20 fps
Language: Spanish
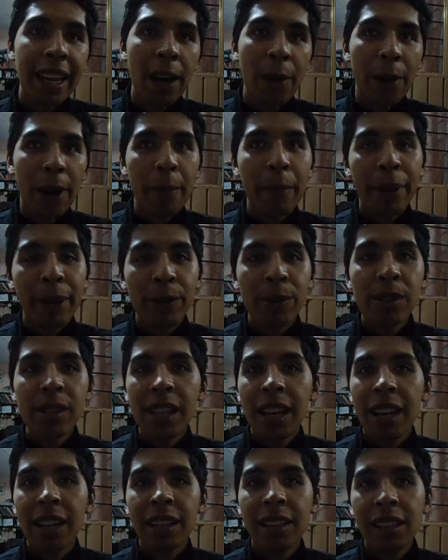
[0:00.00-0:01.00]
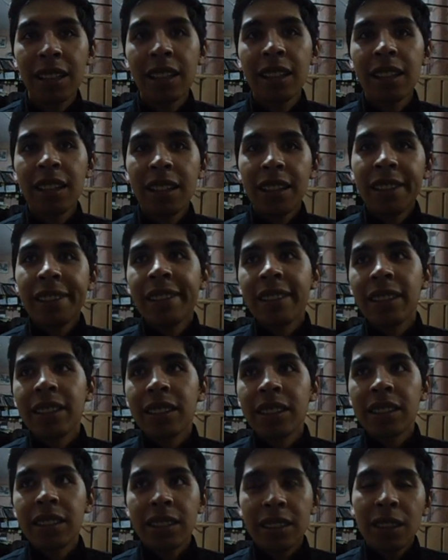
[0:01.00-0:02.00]
y ahora me gustan.
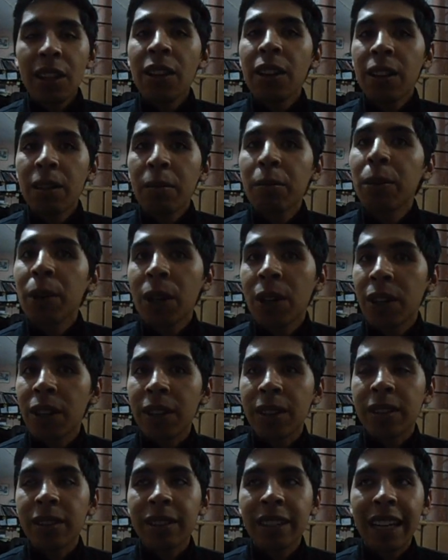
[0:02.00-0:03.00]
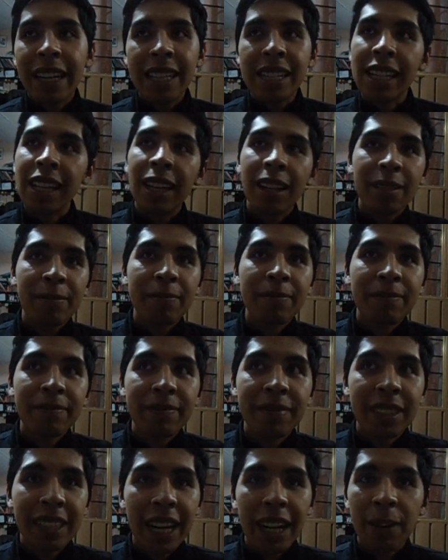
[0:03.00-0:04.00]
Soy un poco así,
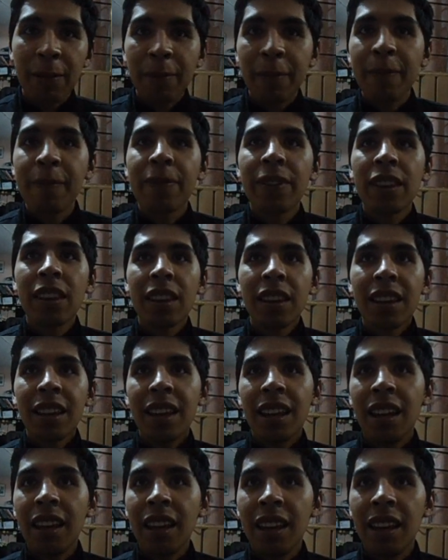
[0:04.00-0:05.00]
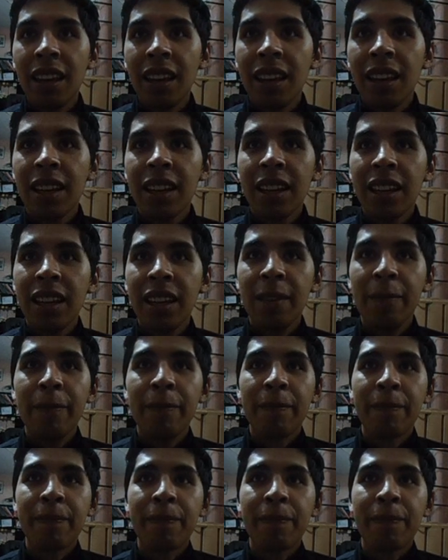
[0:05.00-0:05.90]
raro. Em,